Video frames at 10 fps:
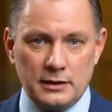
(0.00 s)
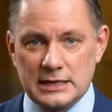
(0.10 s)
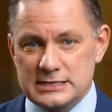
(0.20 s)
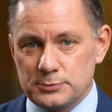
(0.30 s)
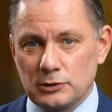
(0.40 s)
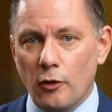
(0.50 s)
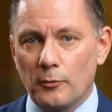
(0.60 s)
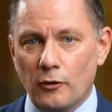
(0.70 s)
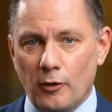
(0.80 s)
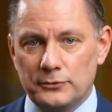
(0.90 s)
Das wird auch
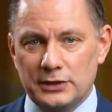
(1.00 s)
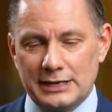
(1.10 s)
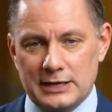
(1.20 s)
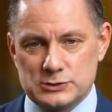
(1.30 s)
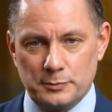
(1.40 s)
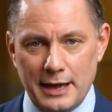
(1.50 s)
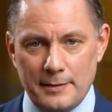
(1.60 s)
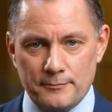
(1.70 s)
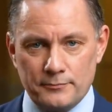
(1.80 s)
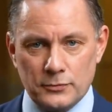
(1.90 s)
im kommenden Jahr so
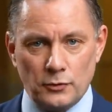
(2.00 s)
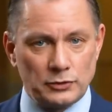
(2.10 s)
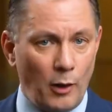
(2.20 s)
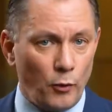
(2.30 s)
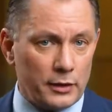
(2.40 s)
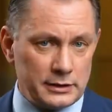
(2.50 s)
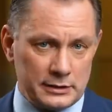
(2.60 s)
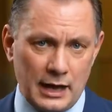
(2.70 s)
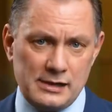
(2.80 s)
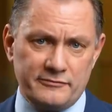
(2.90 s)
bleiben und auch in
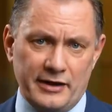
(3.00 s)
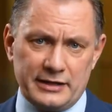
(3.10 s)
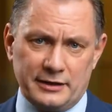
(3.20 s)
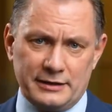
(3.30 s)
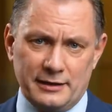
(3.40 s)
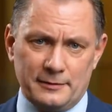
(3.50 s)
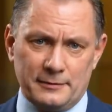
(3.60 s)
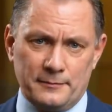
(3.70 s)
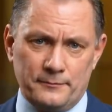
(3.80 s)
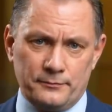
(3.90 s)
den allen weiteren Jahren.
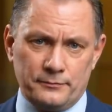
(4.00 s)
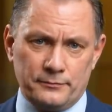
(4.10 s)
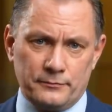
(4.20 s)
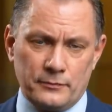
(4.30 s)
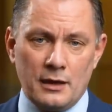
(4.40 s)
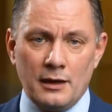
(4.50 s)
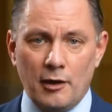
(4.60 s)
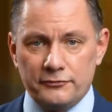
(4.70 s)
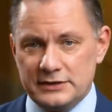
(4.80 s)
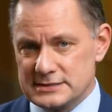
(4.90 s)

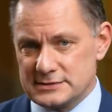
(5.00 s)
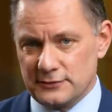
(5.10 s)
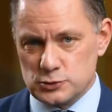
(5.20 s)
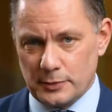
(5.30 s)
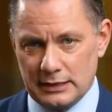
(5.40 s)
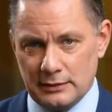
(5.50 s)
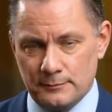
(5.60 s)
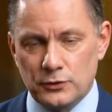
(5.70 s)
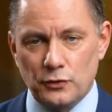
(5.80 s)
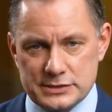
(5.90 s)
Auf dieses
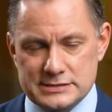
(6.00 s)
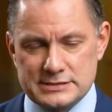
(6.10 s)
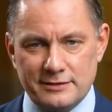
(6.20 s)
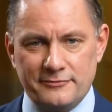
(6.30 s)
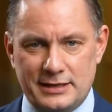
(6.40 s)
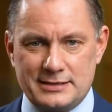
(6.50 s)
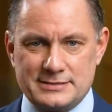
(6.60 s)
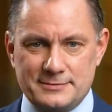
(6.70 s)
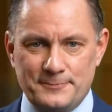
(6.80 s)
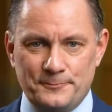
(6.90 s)
Versprechen können Sie sich
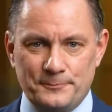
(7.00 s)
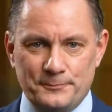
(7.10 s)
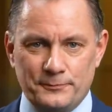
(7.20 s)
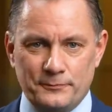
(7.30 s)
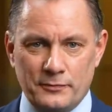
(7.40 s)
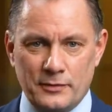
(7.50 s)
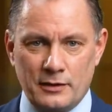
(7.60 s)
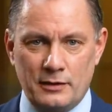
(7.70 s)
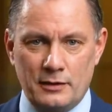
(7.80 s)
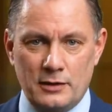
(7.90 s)
verlassen.
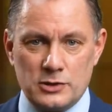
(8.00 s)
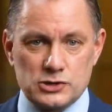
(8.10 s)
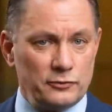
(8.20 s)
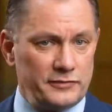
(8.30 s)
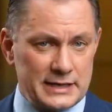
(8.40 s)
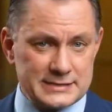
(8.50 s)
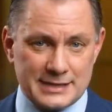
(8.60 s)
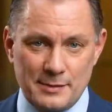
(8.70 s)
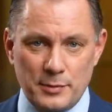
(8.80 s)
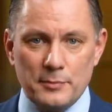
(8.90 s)
Schauen wir
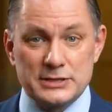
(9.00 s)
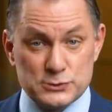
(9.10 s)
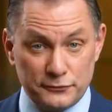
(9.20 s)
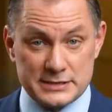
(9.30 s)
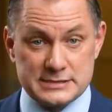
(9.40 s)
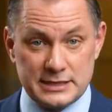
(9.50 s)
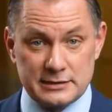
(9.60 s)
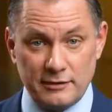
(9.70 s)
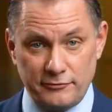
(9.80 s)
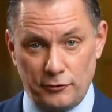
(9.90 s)
deshalb mit
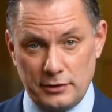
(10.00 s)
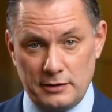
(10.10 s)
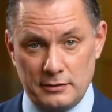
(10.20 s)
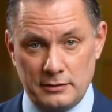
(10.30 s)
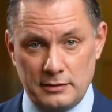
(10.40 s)
Zuversicht nach vorne.